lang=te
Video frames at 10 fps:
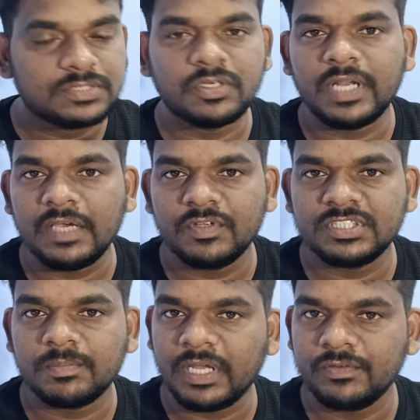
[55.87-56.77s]
సో లైవ్
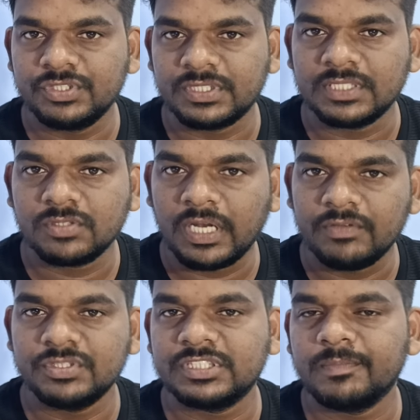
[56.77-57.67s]
వచ్చినప్పుడు లైవ్ చూసిన సో
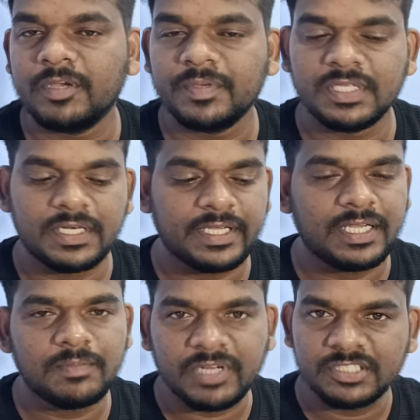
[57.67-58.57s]
లైవ్ చూసి ఏమైపోయిందంటే
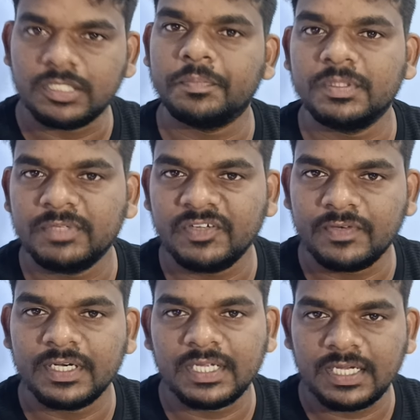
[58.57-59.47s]
మనం చెప్పింది
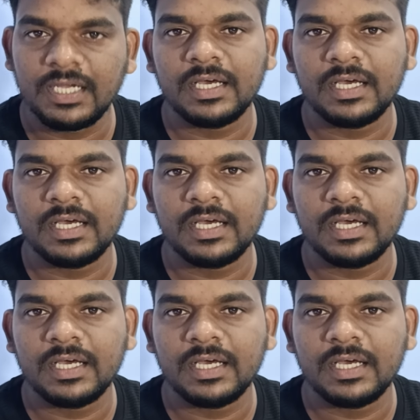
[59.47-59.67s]
డెఫినెట్గా